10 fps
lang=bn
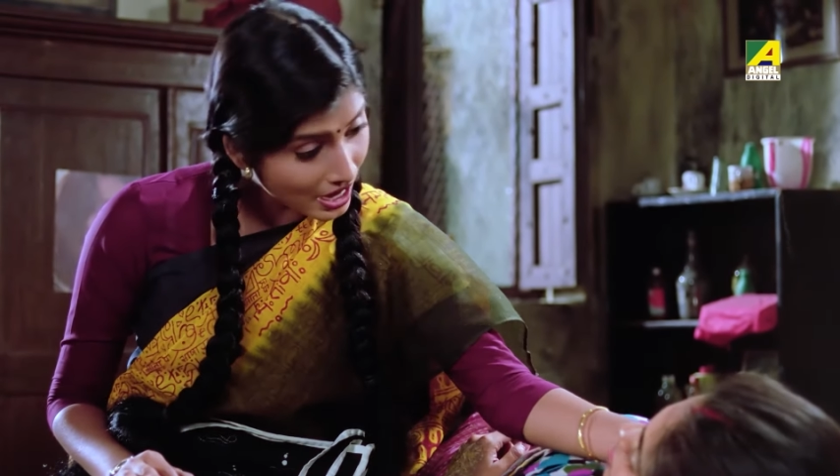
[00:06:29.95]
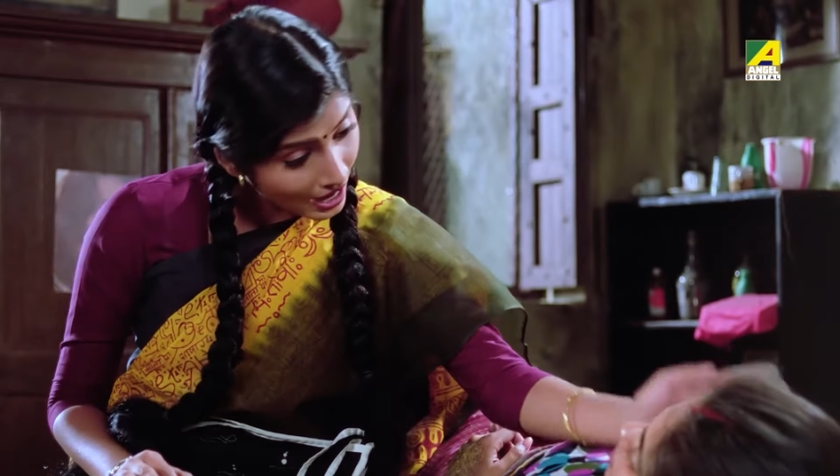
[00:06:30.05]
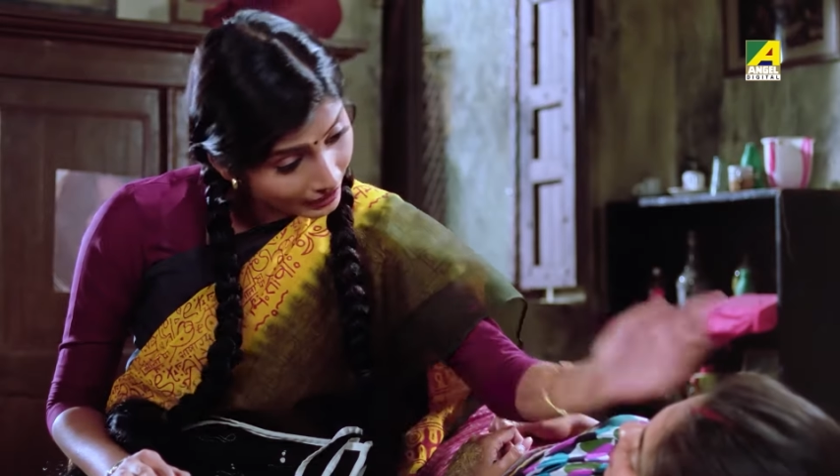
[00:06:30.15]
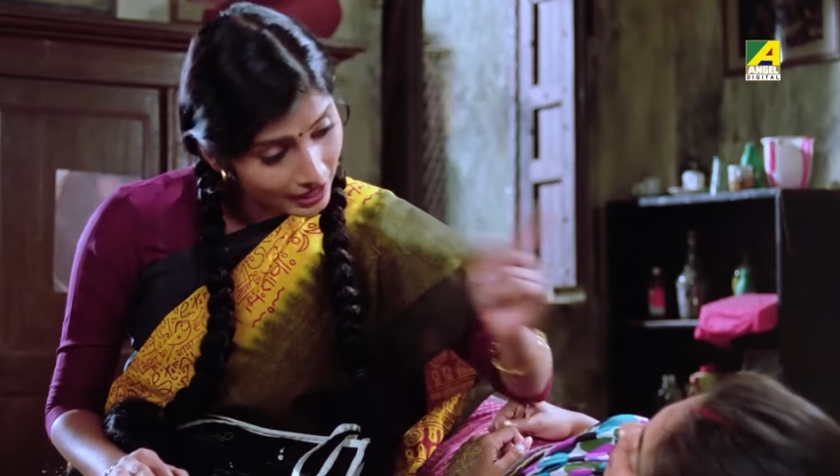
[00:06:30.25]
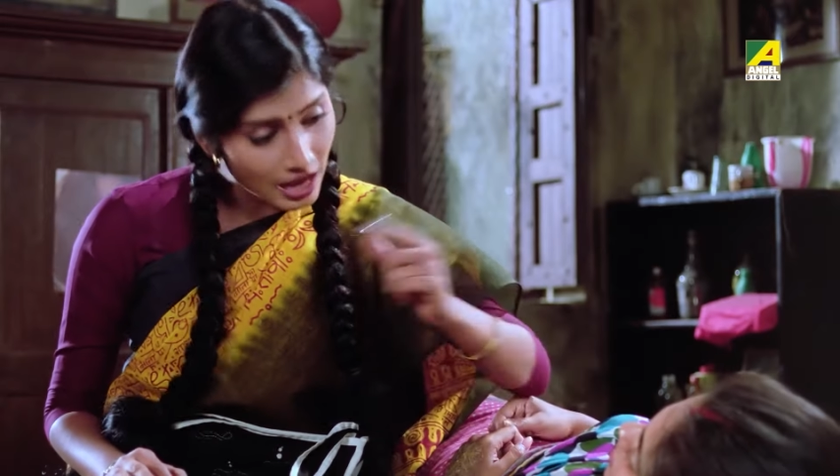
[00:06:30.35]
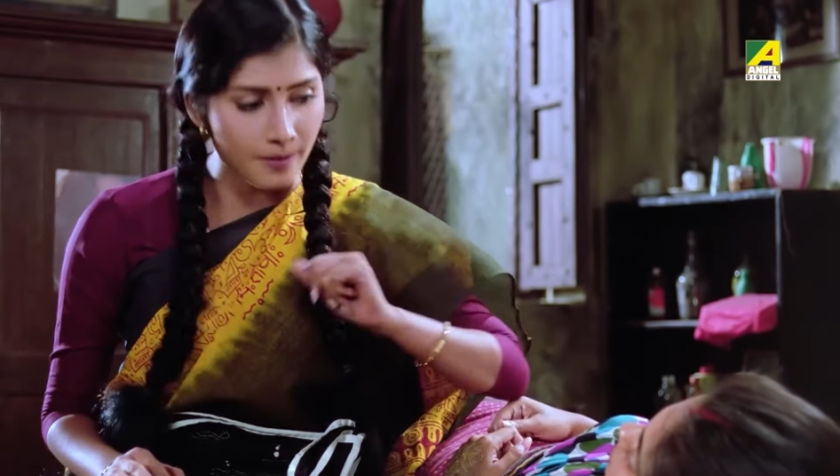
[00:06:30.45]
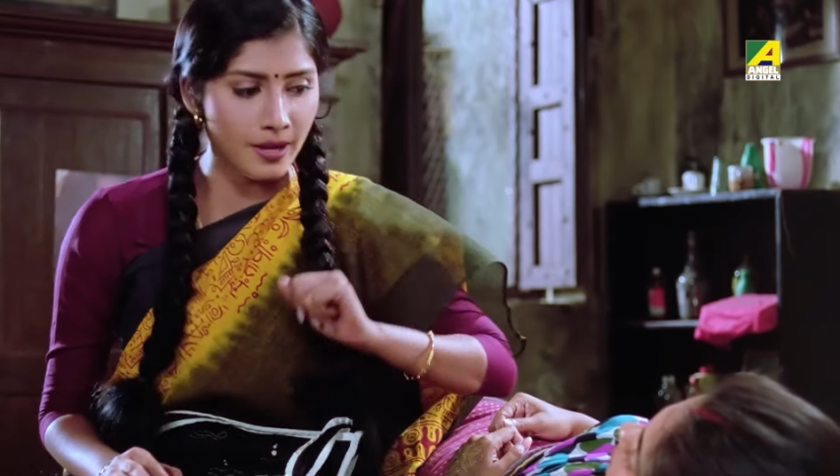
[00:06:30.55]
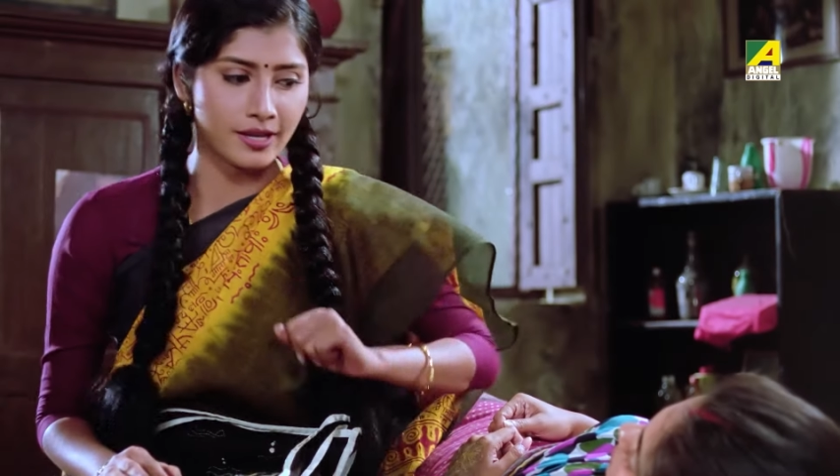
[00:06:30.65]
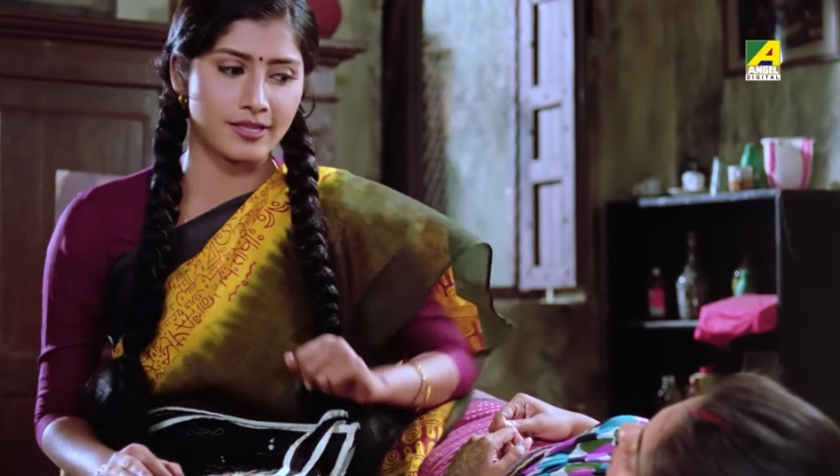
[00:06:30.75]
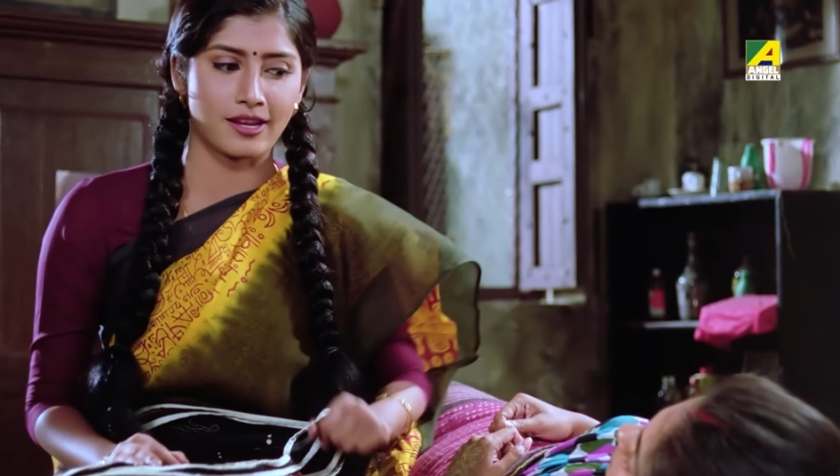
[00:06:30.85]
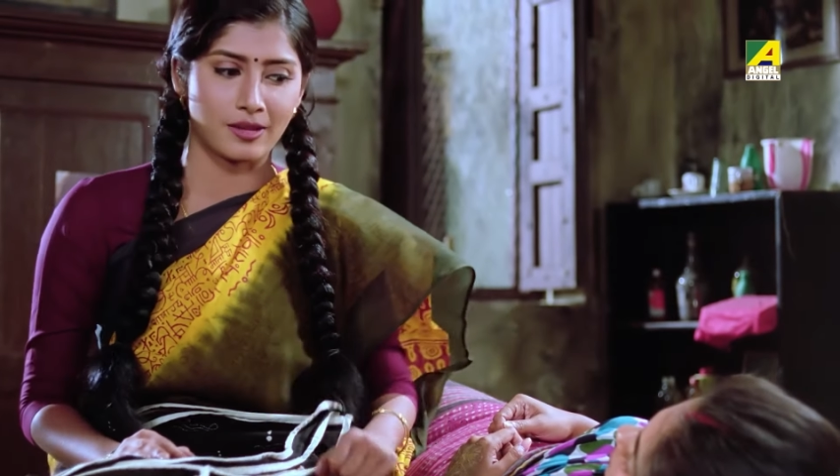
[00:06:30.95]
আগে আমাকে দেখাবে